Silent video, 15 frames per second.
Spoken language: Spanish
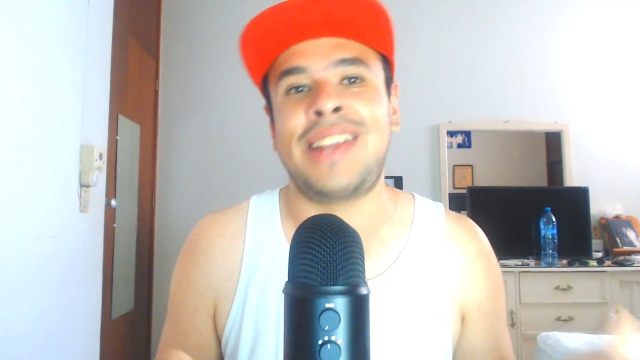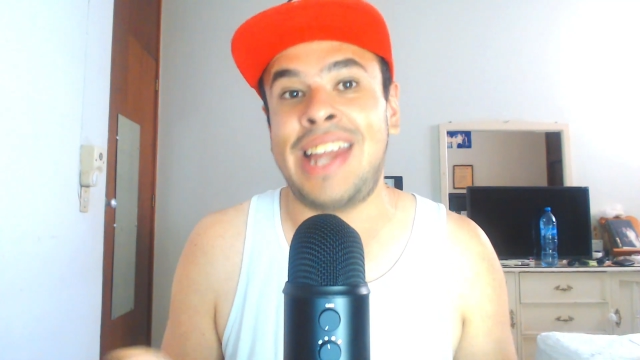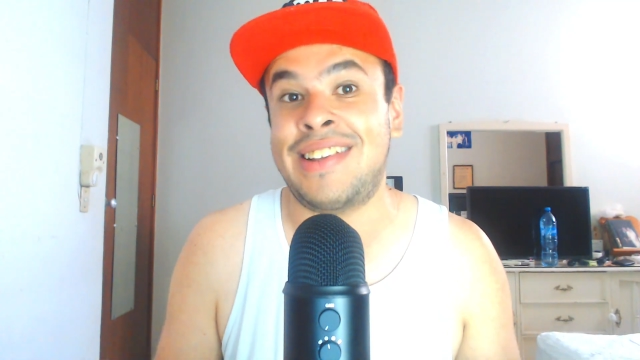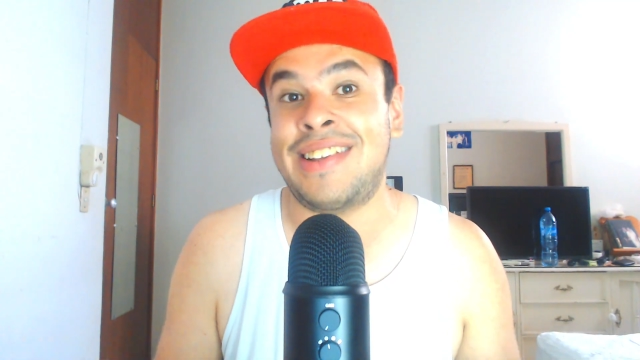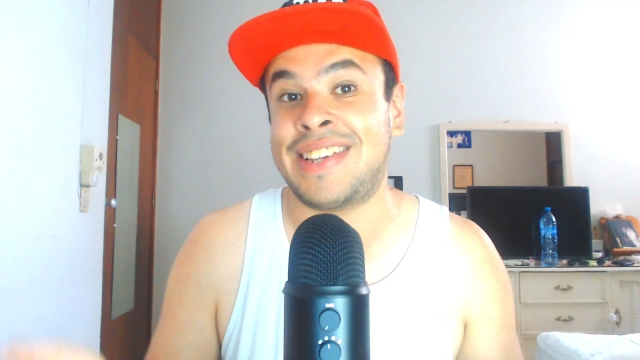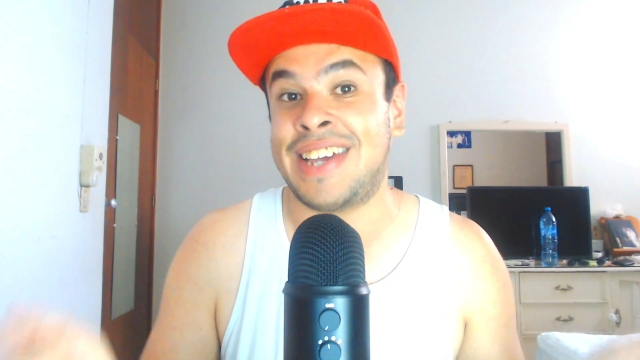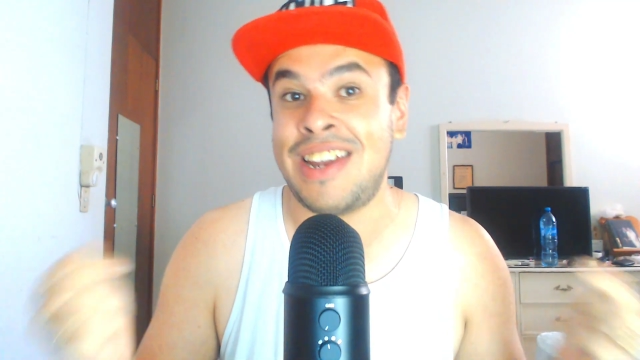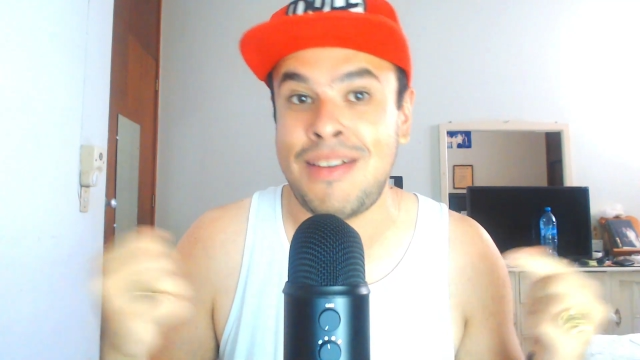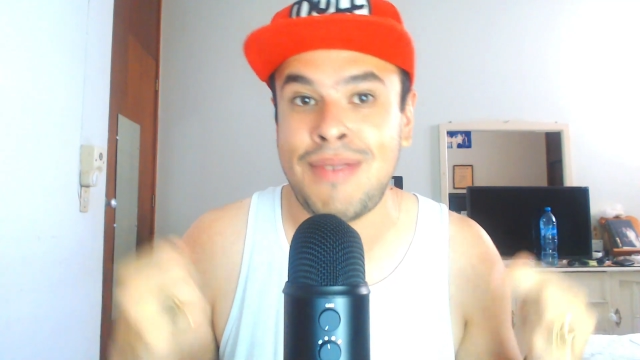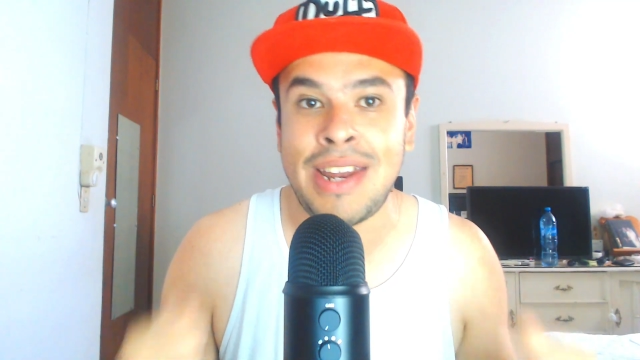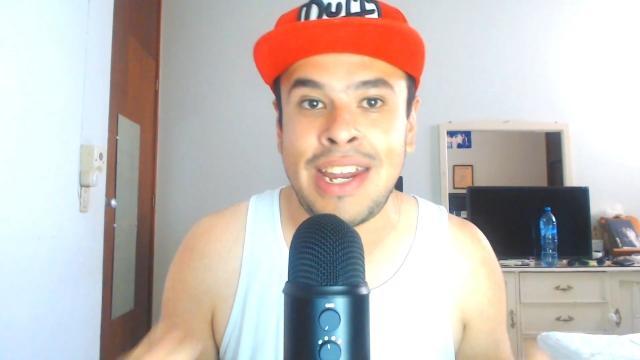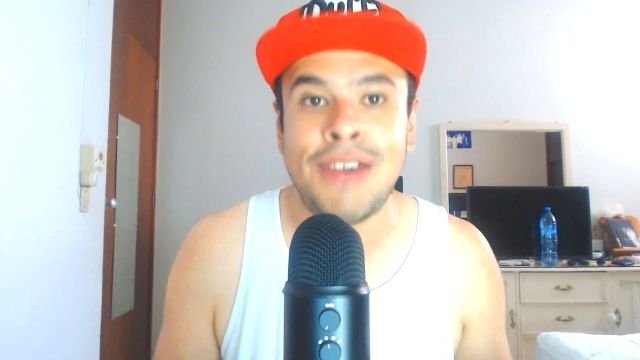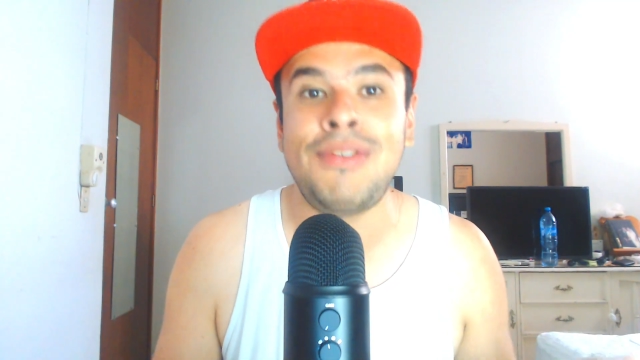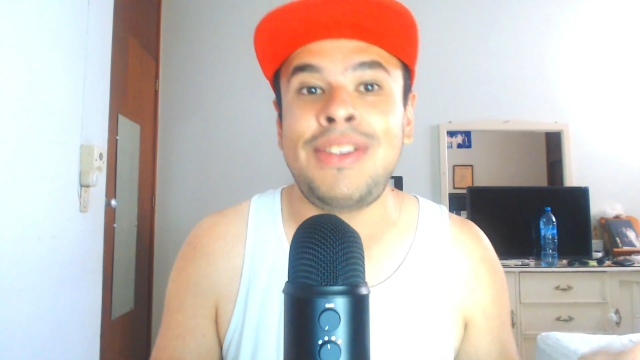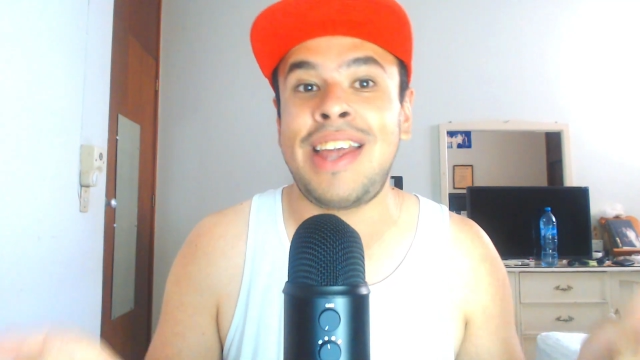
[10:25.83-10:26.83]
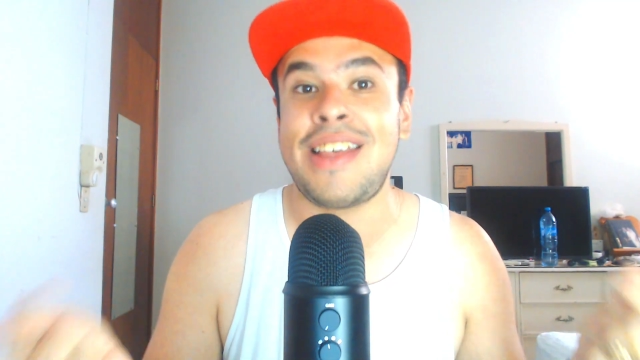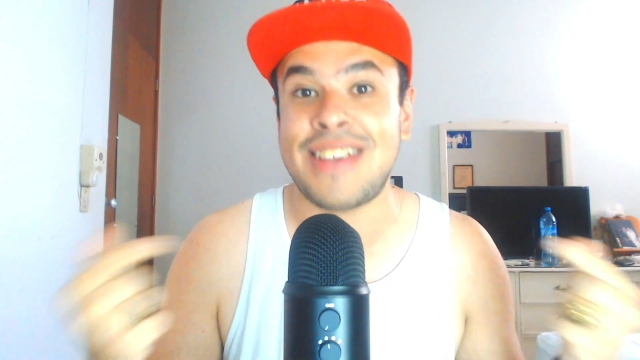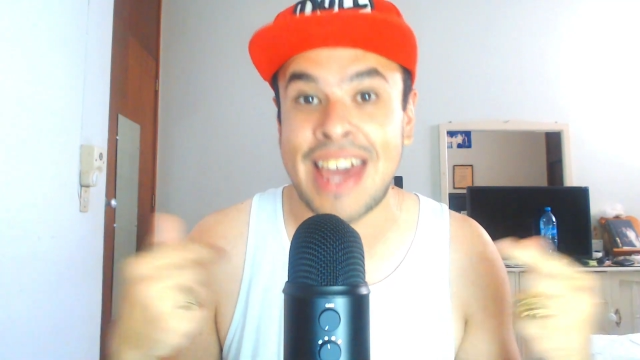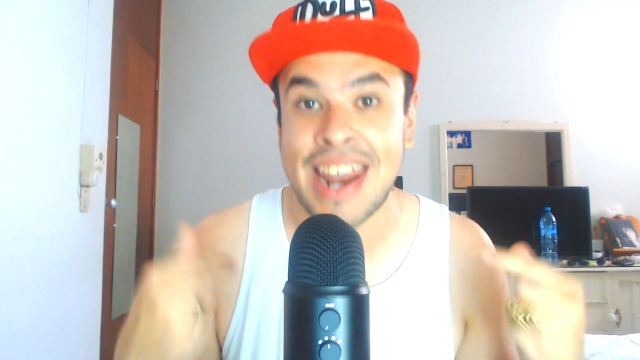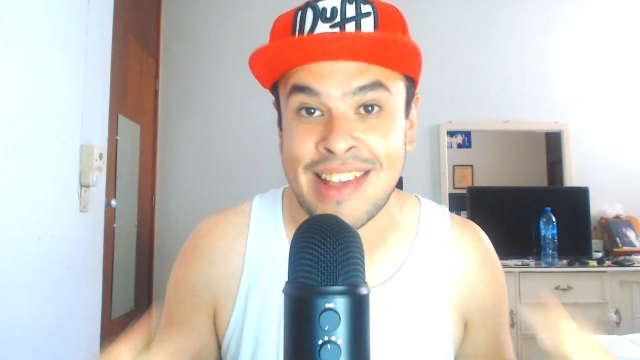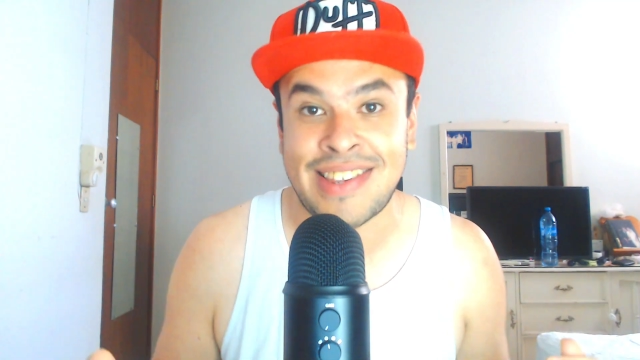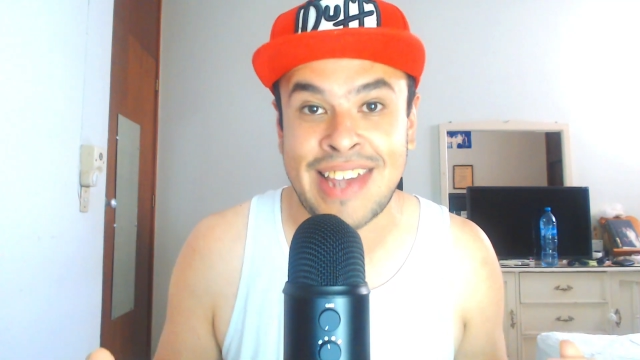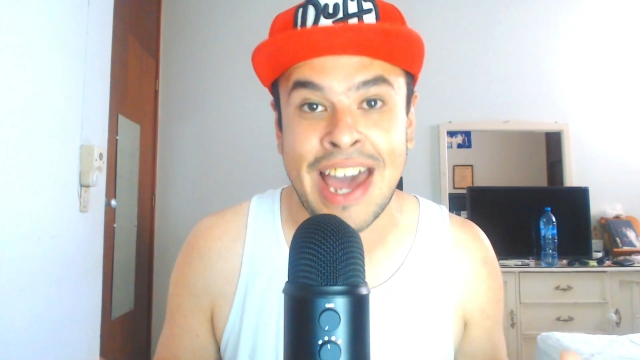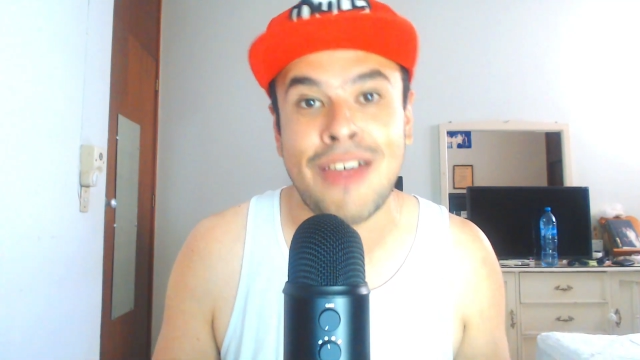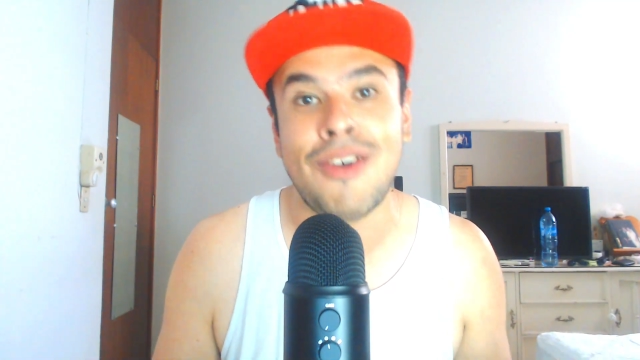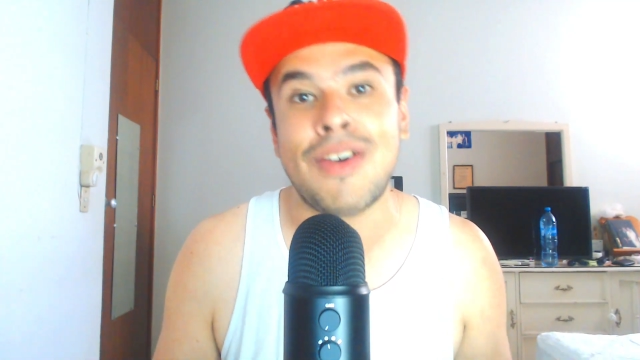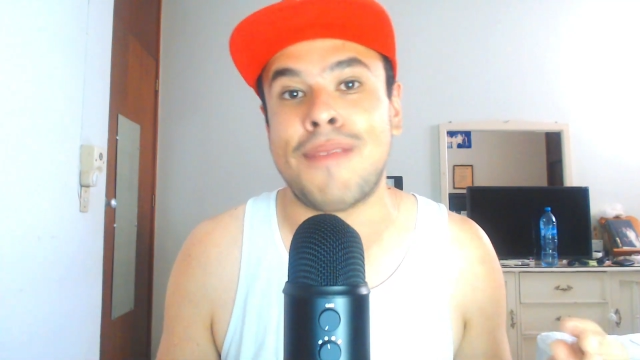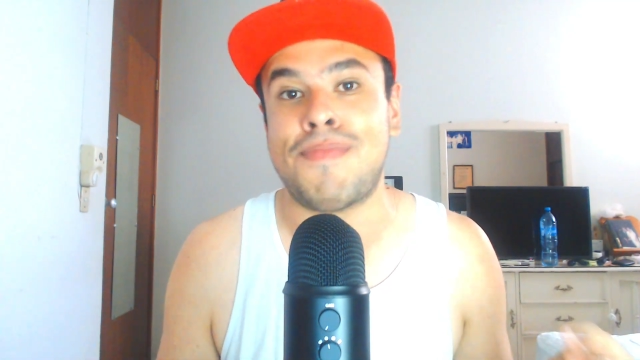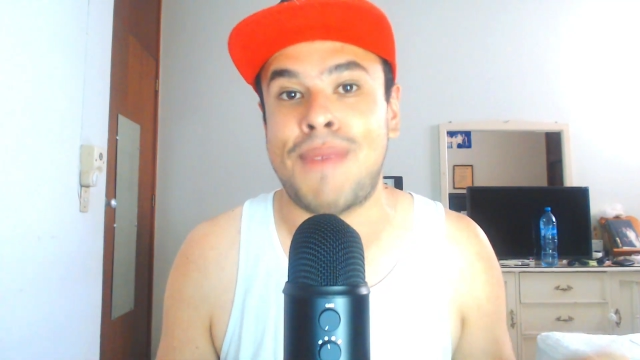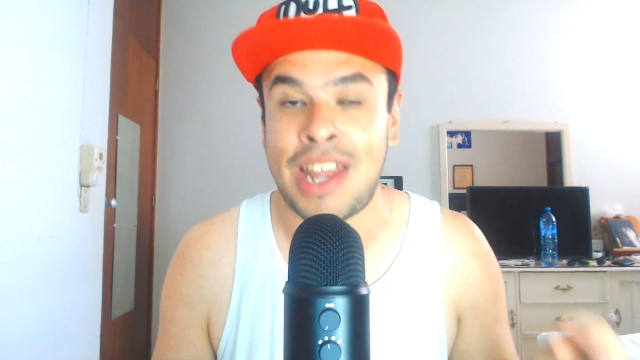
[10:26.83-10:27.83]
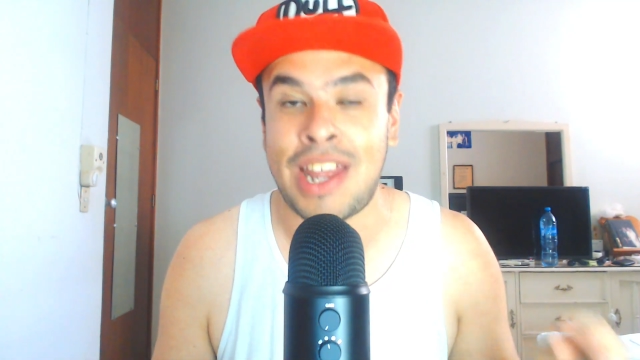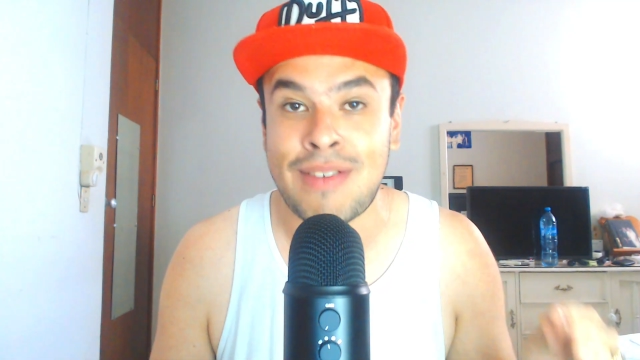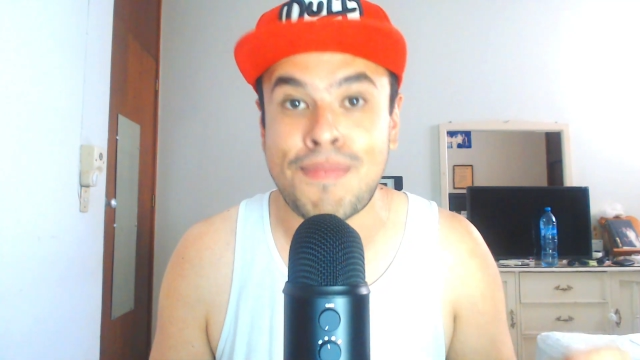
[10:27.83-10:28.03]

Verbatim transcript: le escribiría un desgraciado que apenas